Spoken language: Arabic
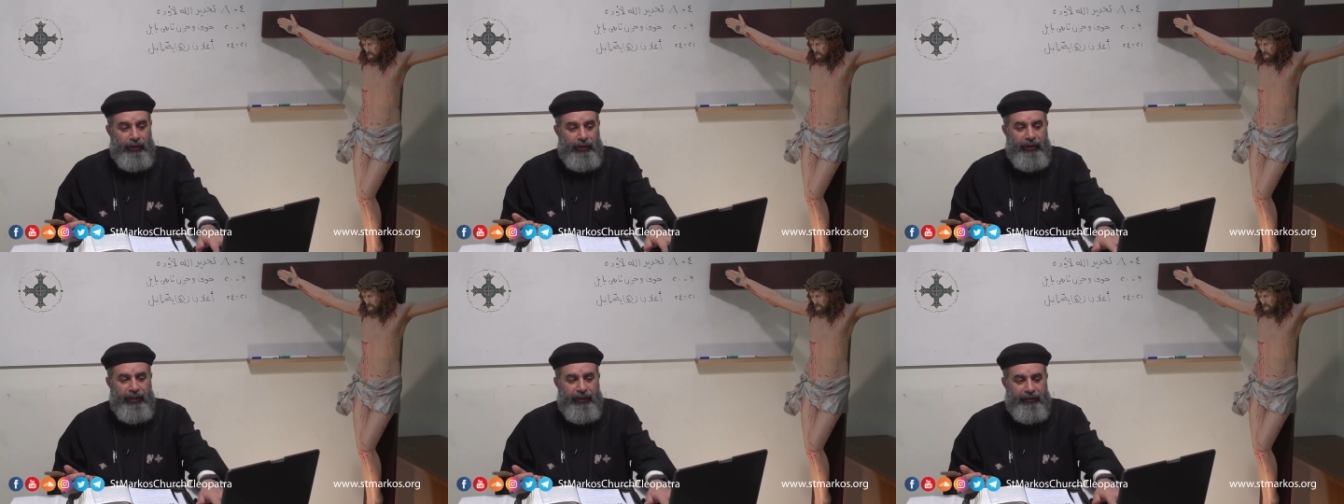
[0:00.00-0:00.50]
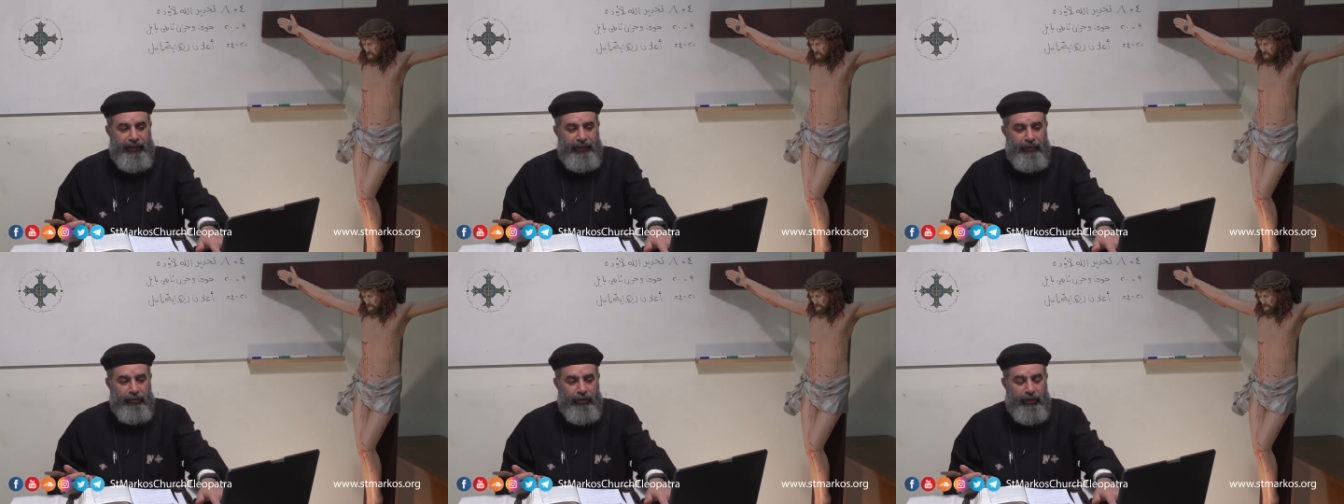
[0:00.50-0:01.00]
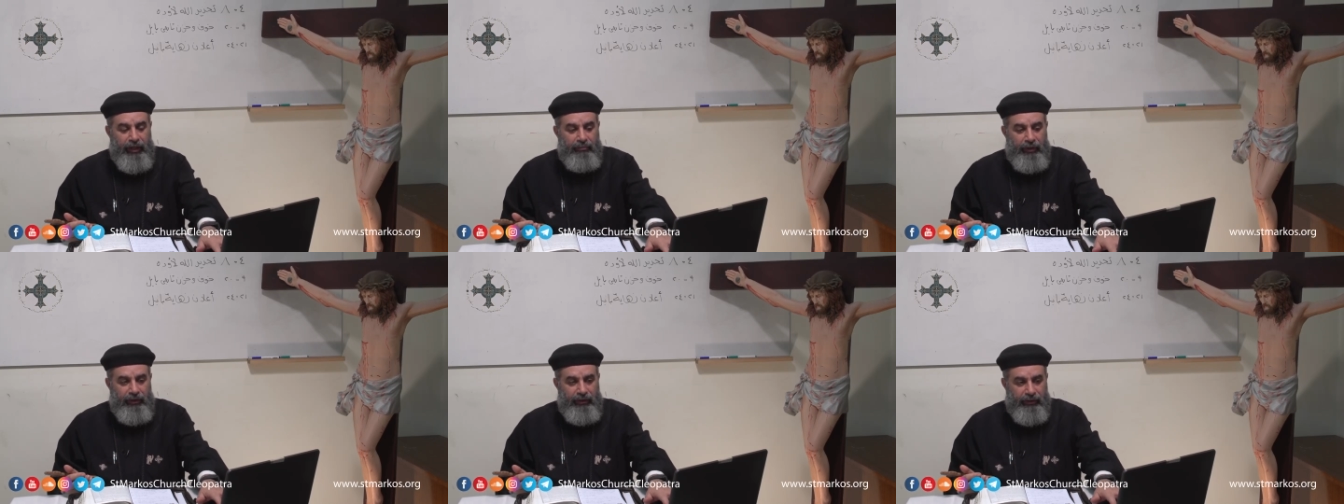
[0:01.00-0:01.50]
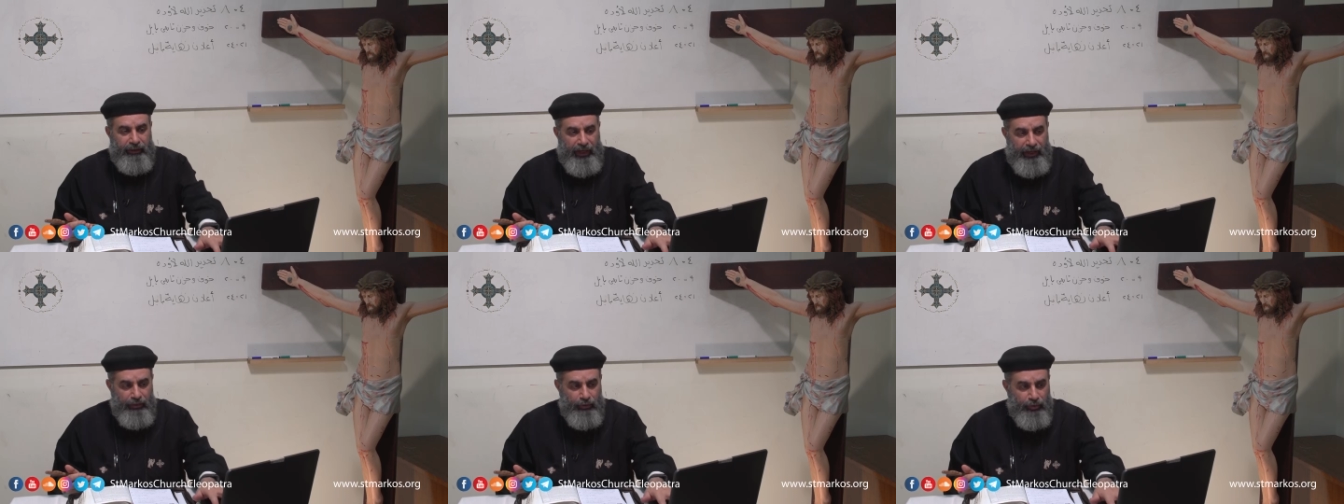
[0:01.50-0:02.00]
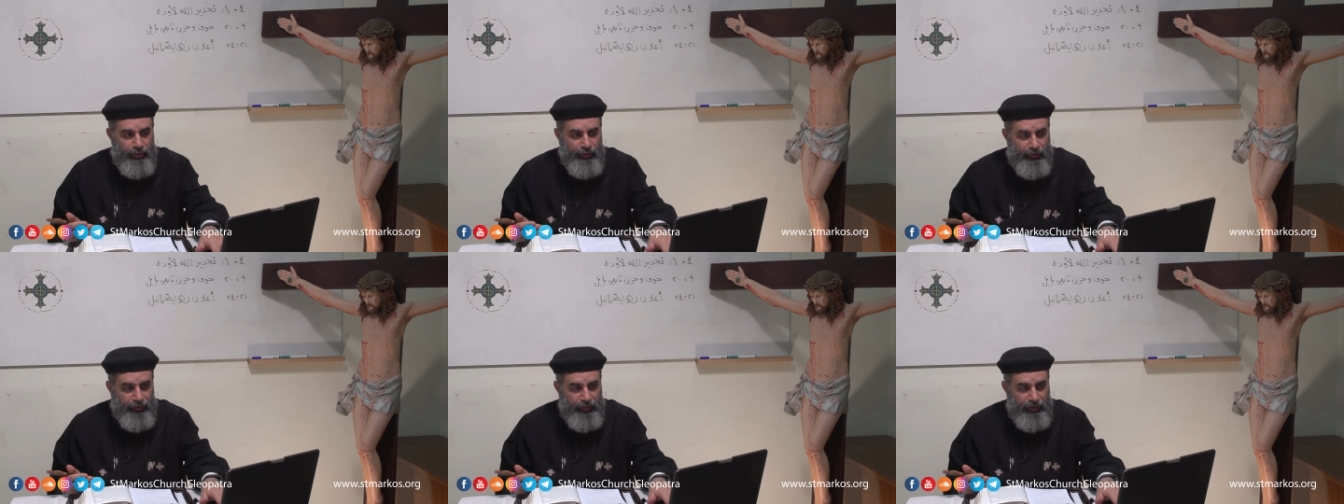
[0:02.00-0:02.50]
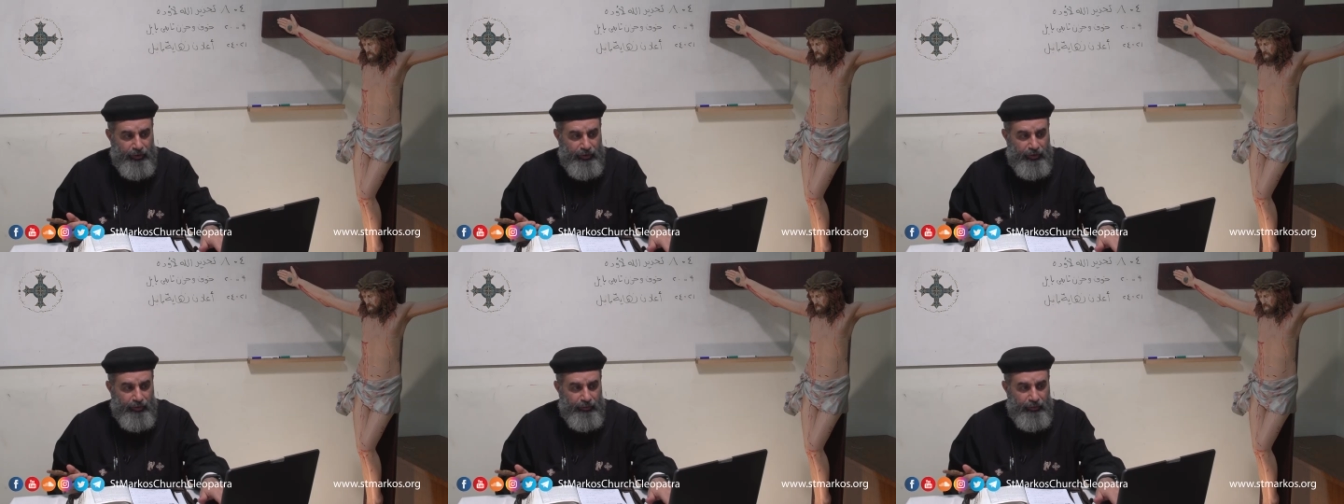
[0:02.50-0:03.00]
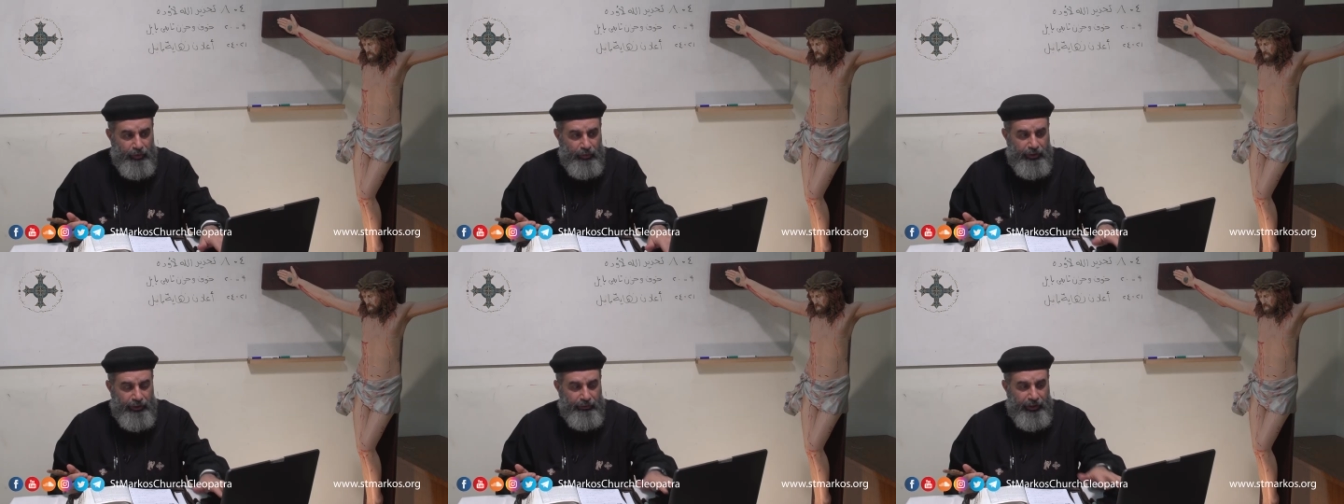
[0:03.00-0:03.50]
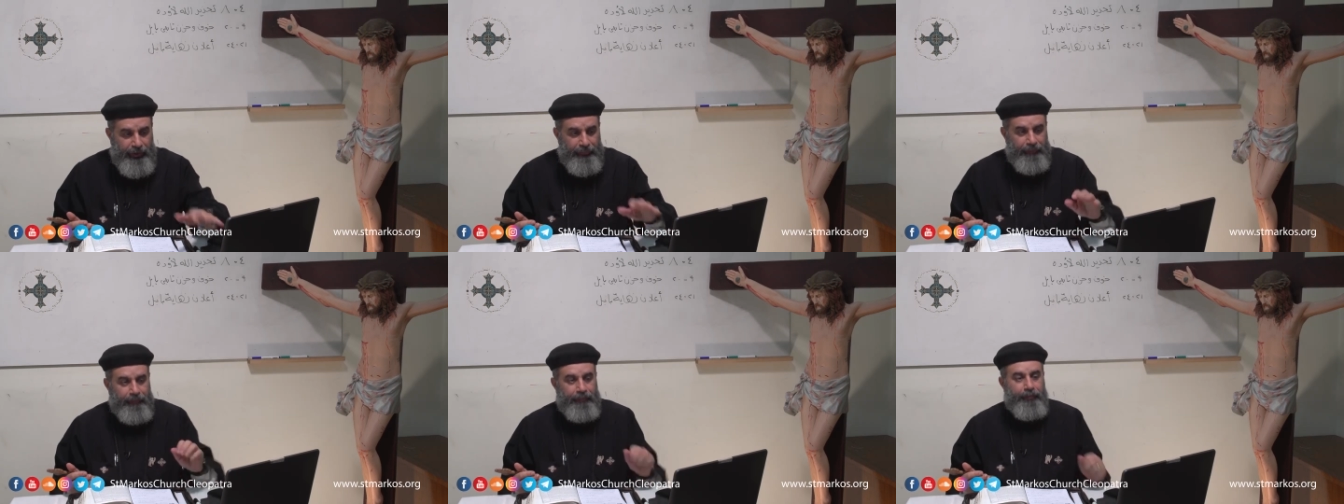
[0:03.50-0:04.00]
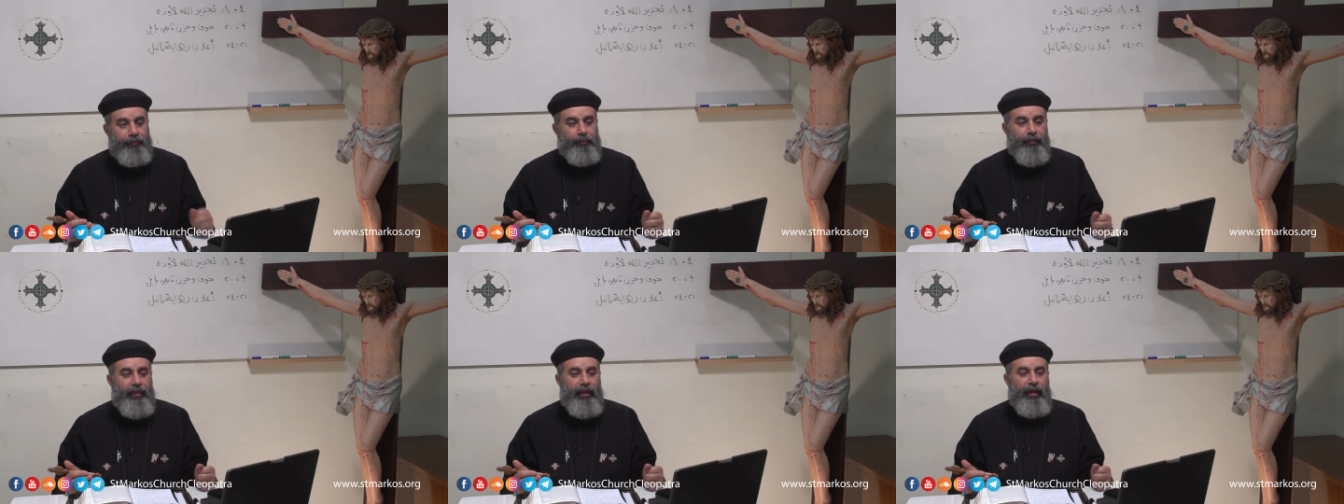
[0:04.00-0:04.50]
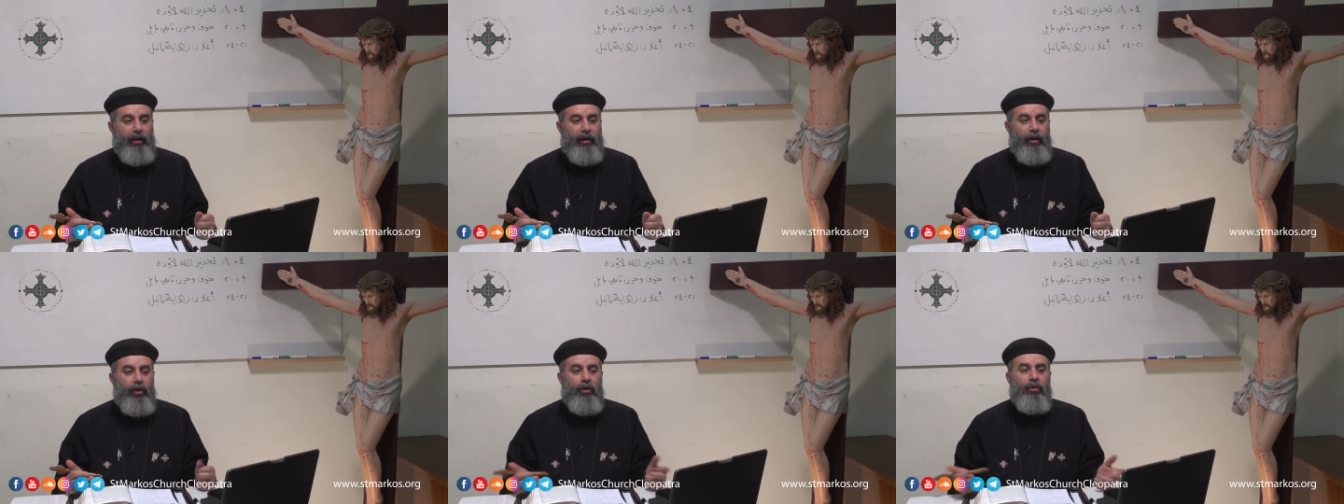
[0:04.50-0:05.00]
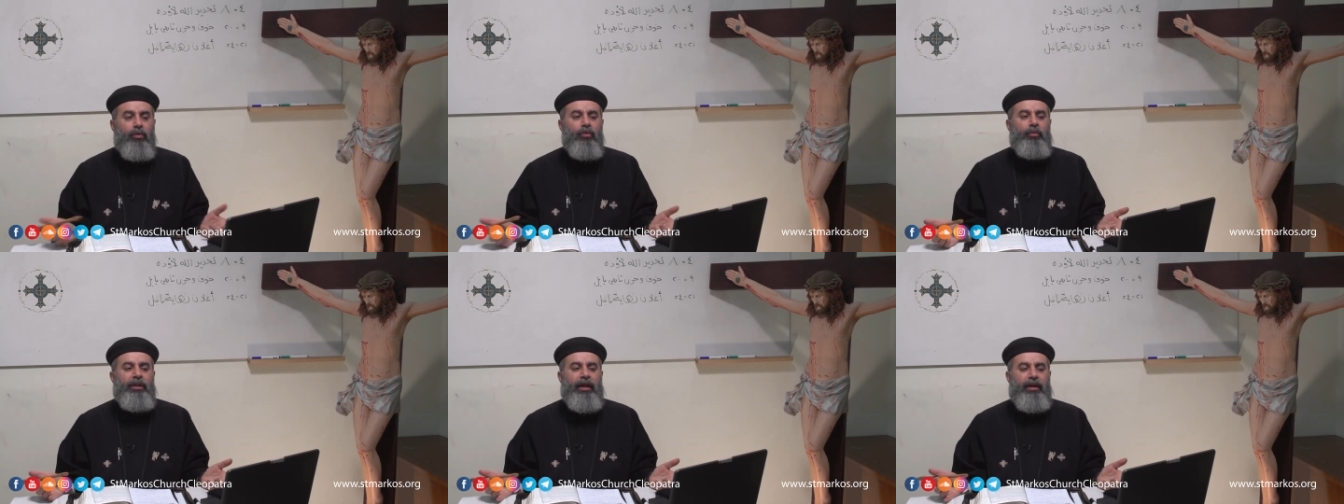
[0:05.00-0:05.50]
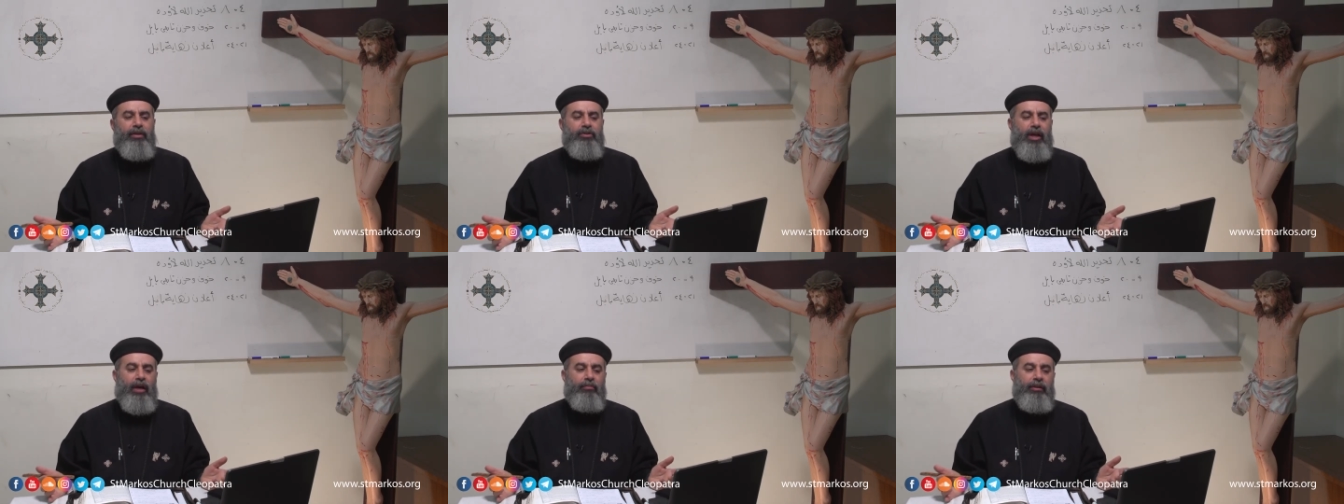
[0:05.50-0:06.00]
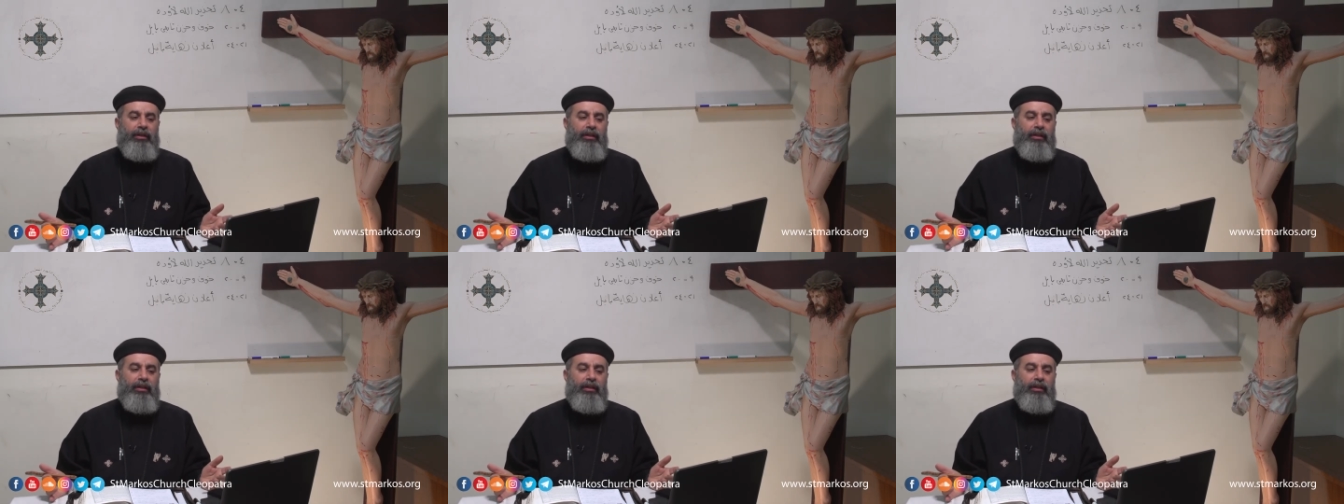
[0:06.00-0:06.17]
يرجع تاني ويكمل تعالوا نشوف بيقول ايه بقى اخرجوا منها يا شعبي